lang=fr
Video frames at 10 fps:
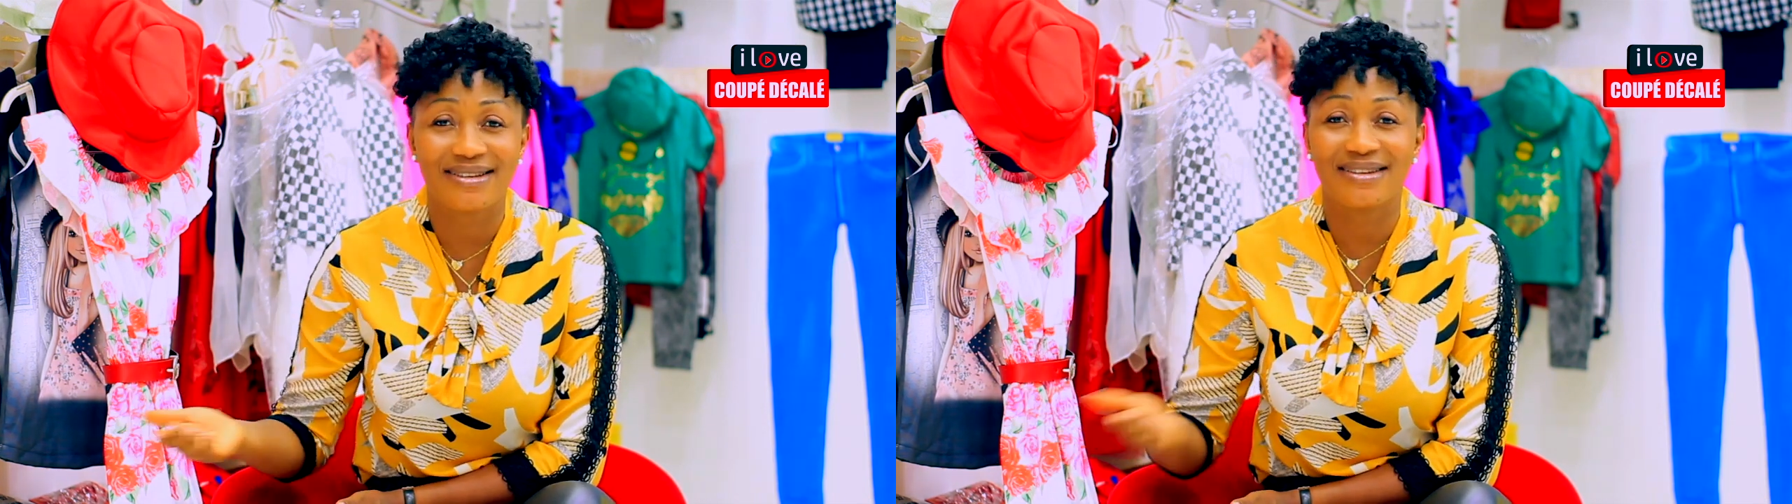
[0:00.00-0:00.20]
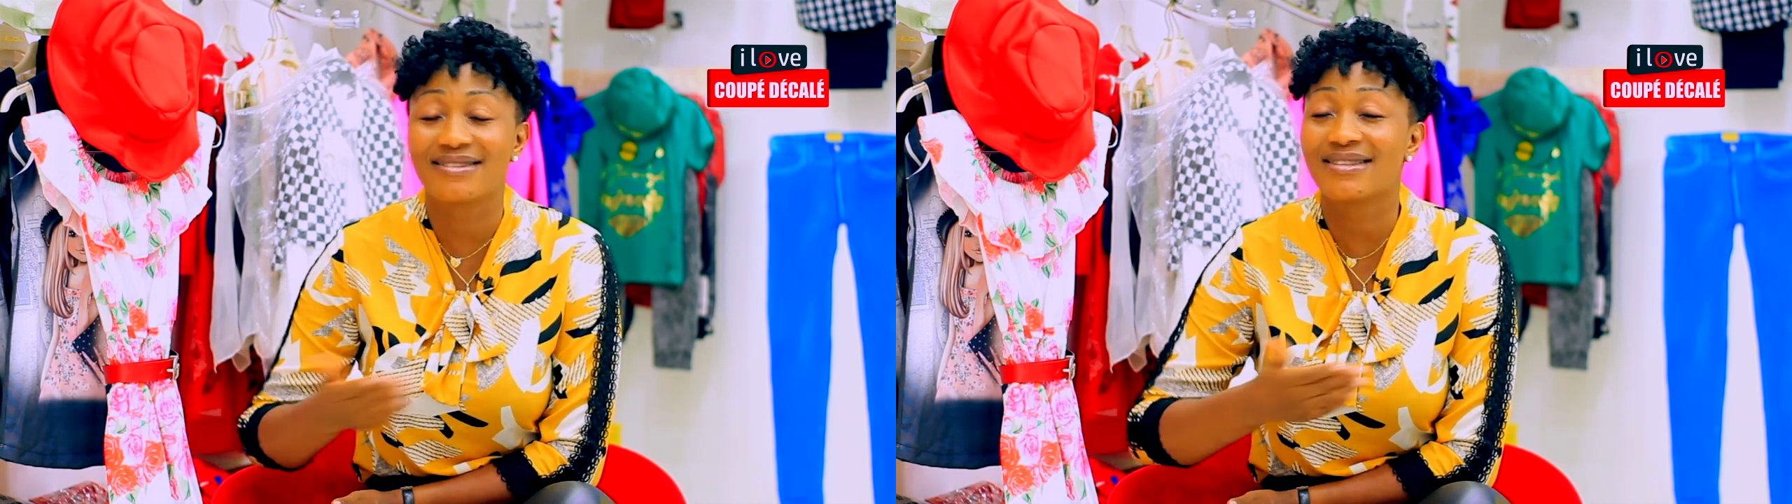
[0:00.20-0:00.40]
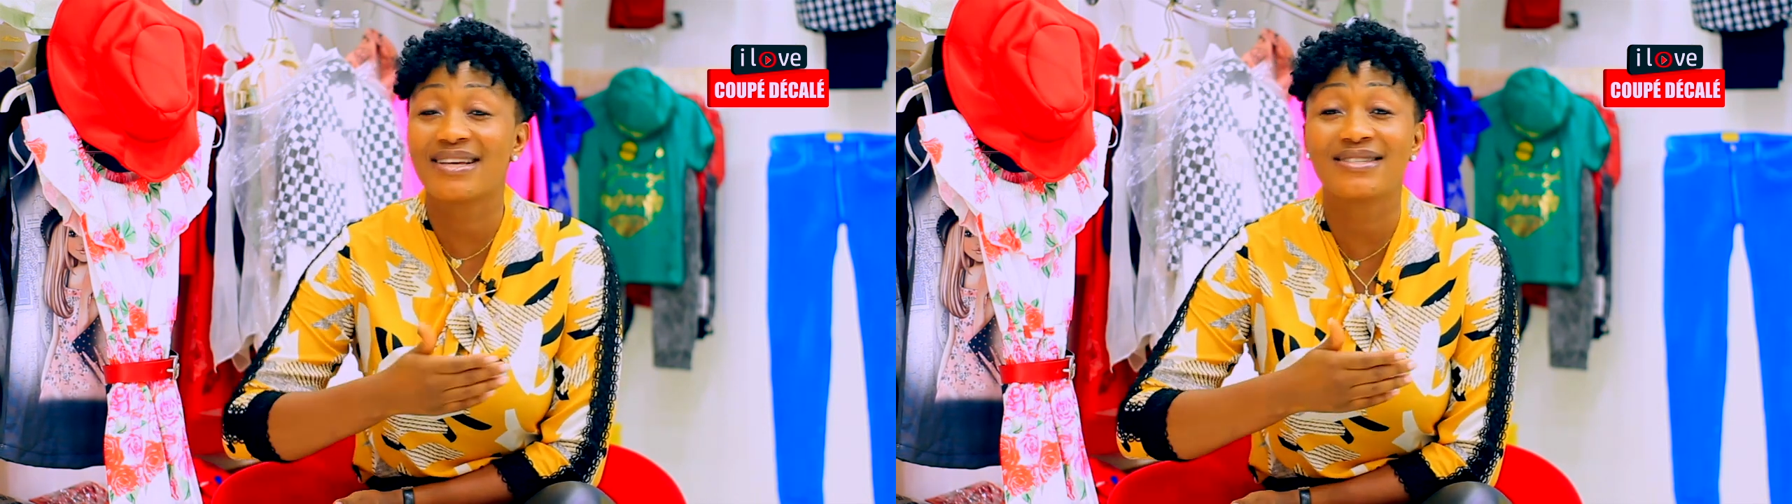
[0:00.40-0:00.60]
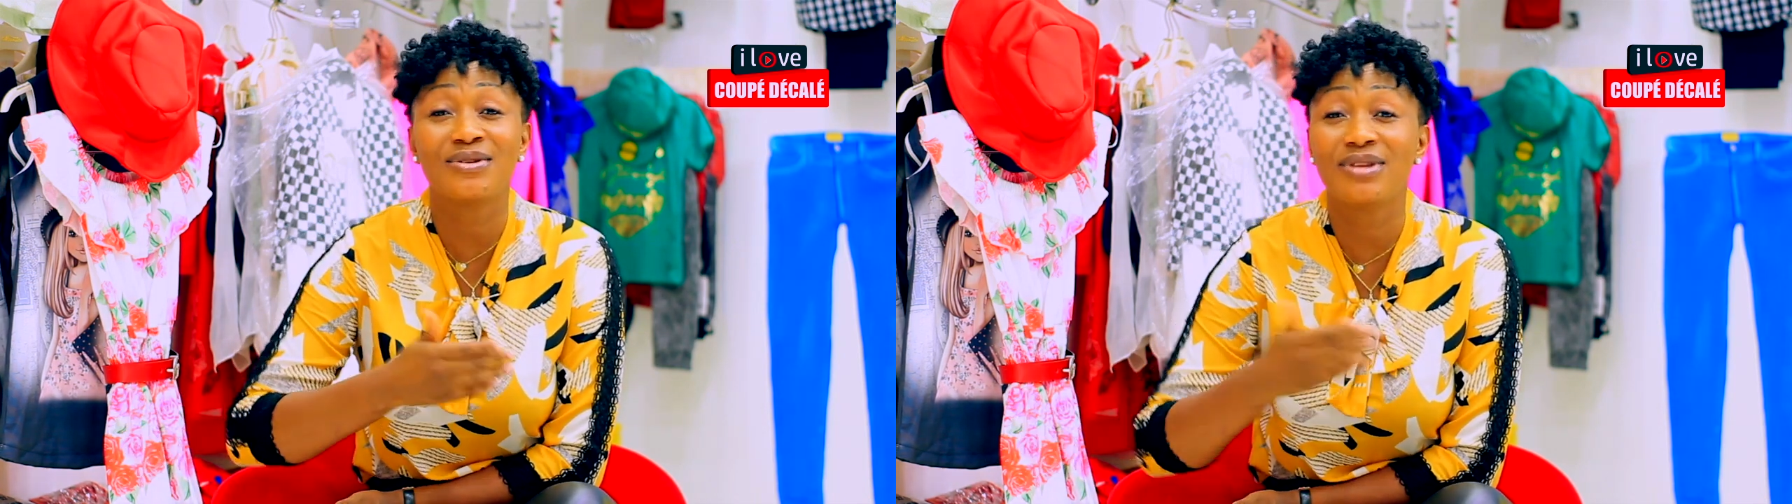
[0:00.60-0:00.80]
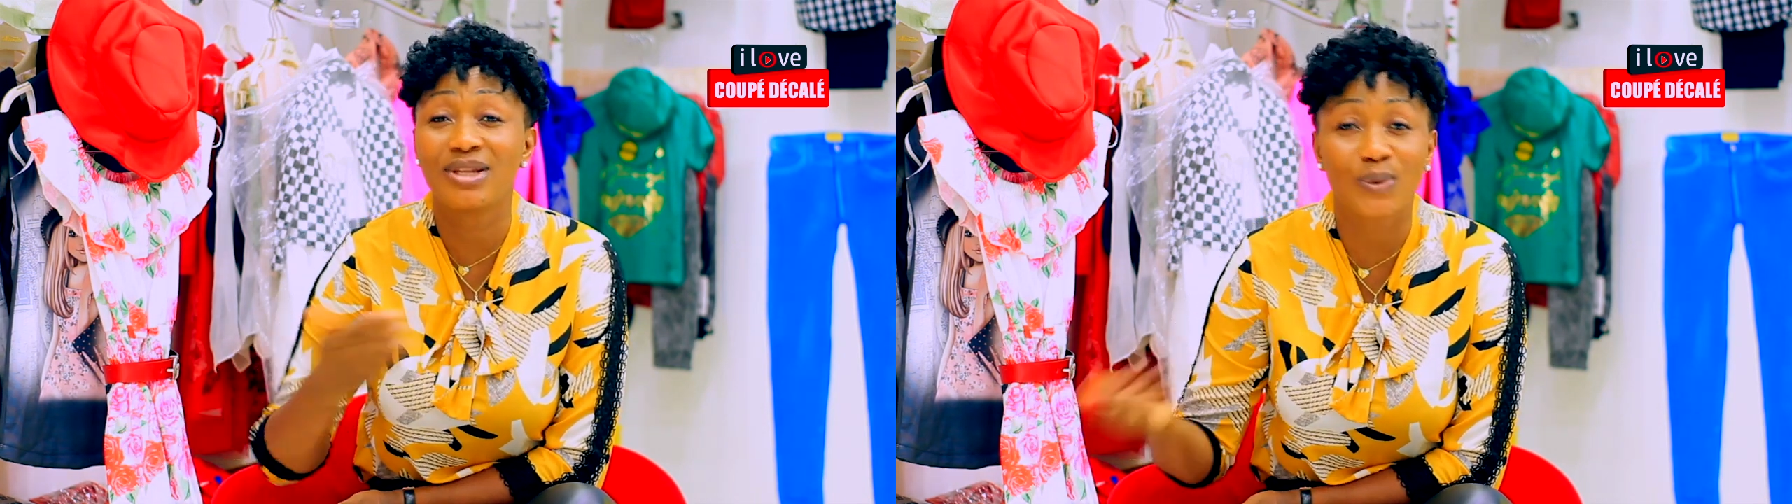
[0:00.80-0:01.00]
Les stars, c'est
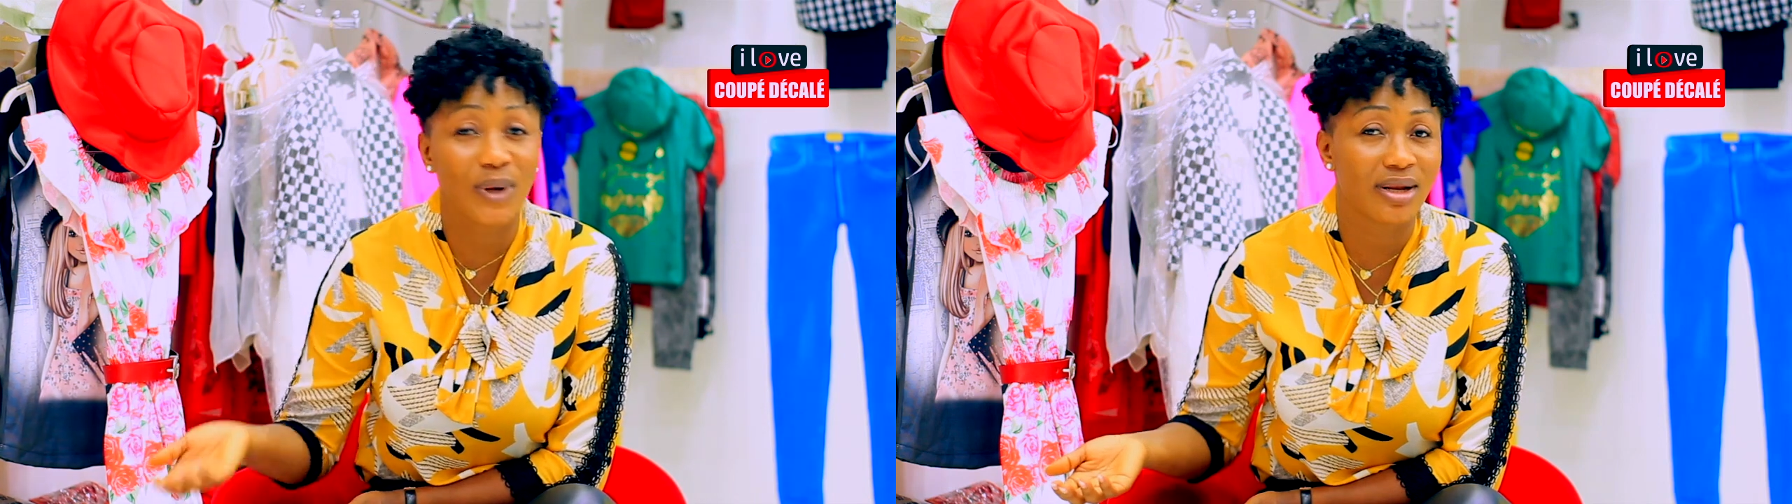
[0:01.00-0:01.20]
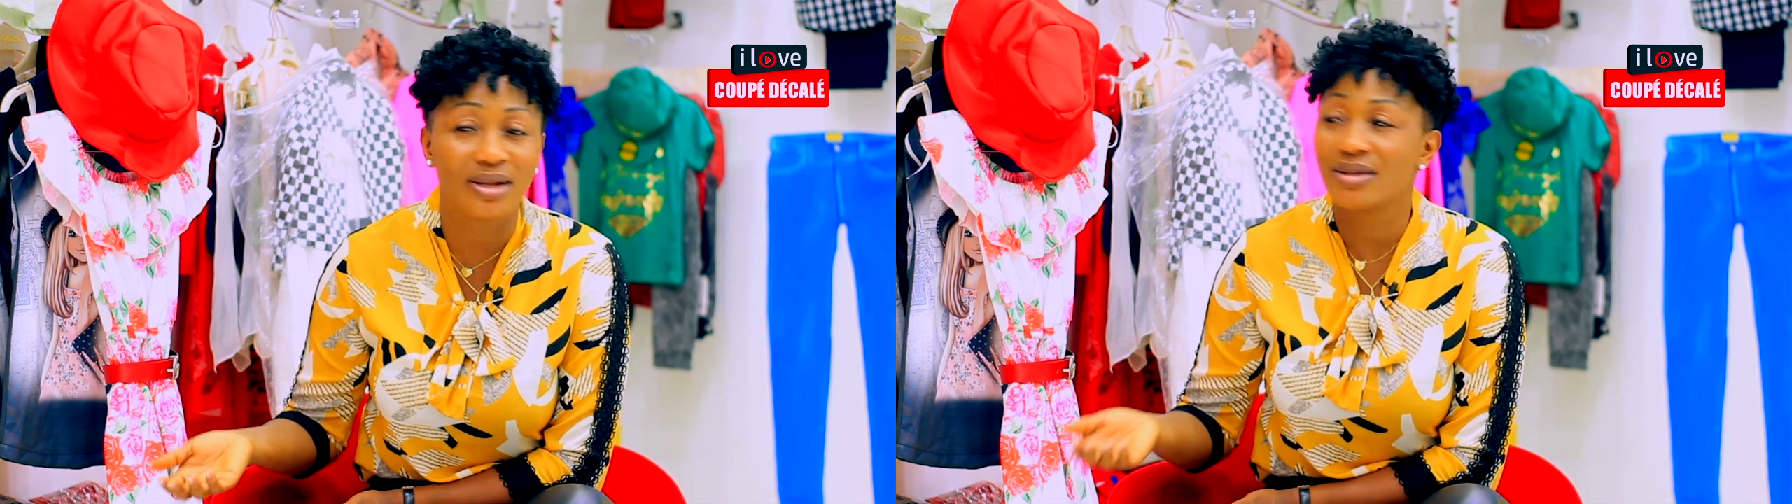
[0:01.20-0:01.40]
une étoile.